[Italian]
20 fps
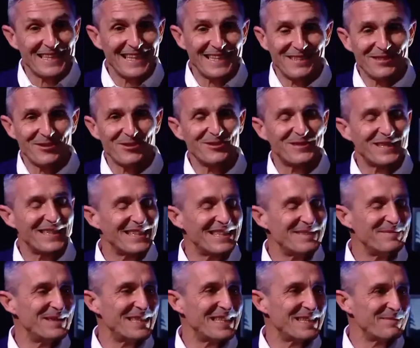andati oltre il
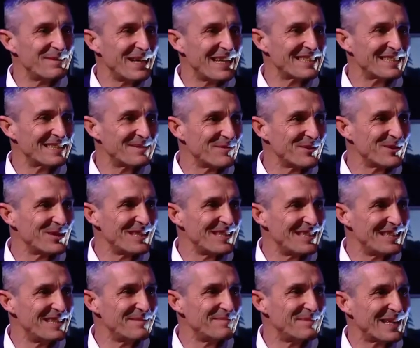limite massimo
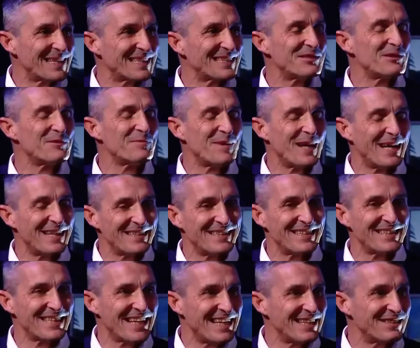di, di partecipanti,
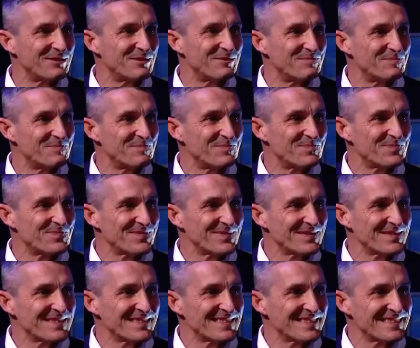esatto.
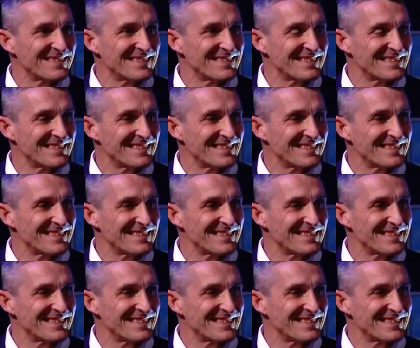Quindi